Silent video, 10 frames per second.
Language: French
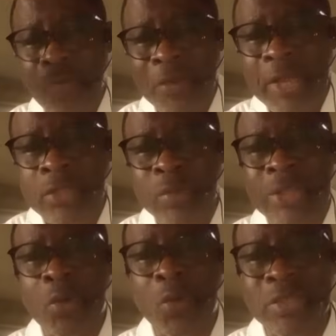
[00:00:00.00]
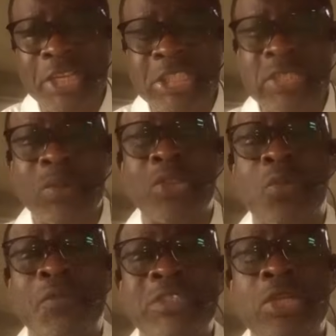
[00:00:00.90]
devenir soit ODJ, soit
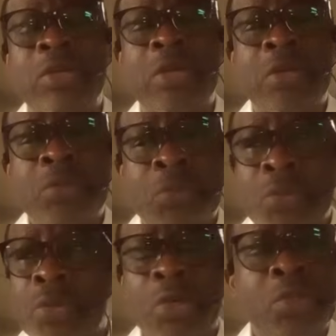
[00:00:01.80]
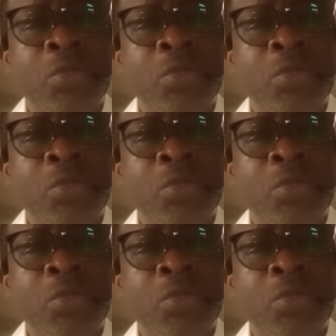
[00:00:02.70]
officier de,